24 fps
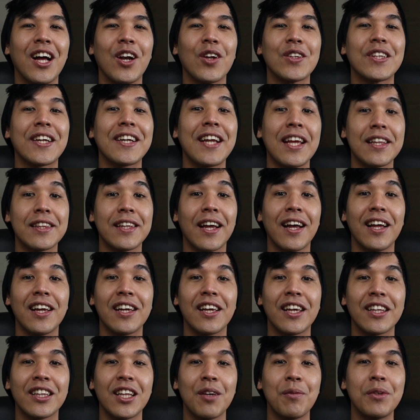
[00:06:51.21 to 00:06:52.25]
kalau ternyata
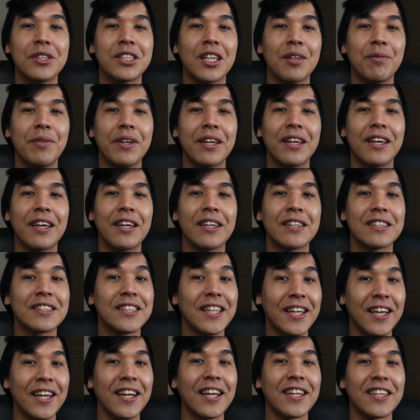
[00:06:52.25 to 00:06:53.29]
kita bisa bikin
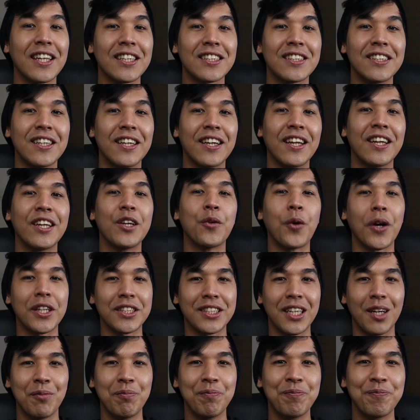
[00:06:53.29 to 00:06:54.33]
stiker kita sendiri di
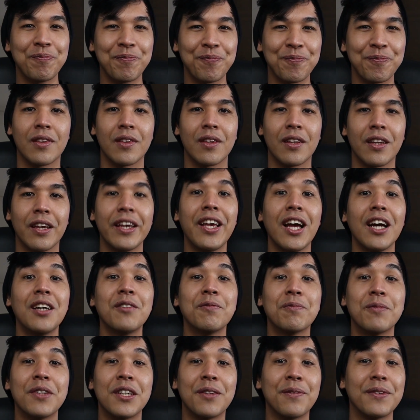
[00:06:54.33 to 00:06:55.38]
WhatsApp? Ya,
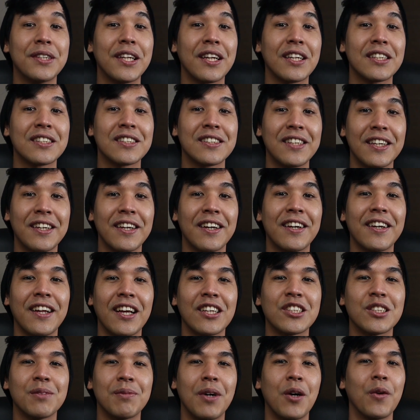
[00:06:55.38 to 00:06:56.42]
bener-bener stiker yang
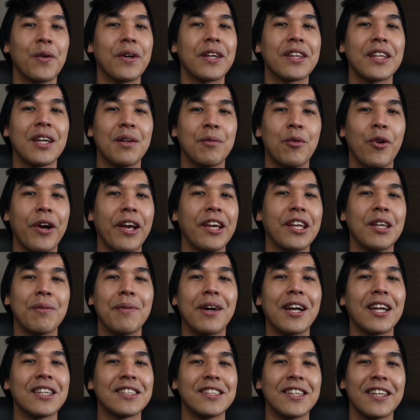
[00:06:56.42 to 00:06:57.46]
semau kita. Mau kayak
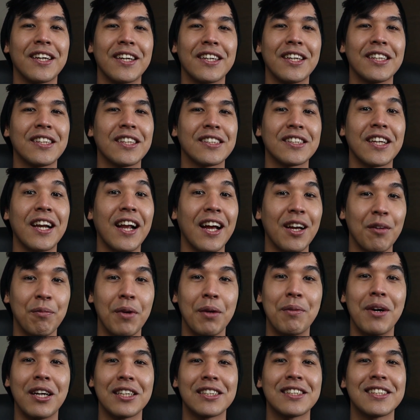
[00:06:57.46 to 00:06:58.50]
gimana stikernya terserah,
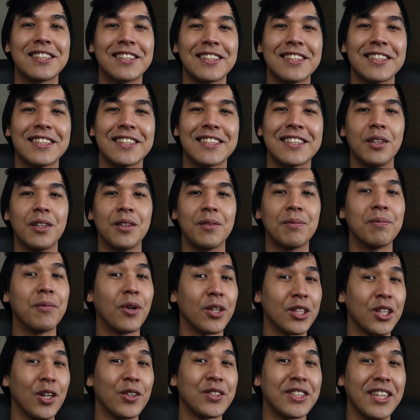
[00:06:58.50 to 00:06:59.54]
bebas.
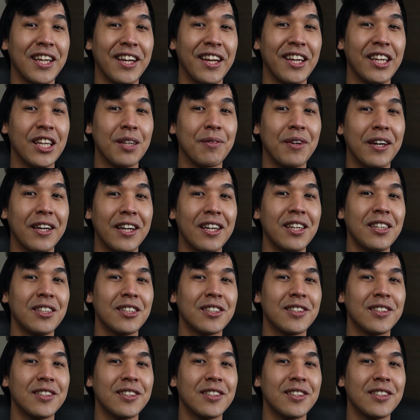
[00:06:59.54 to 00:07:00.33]
Mau tahu caranya gimana?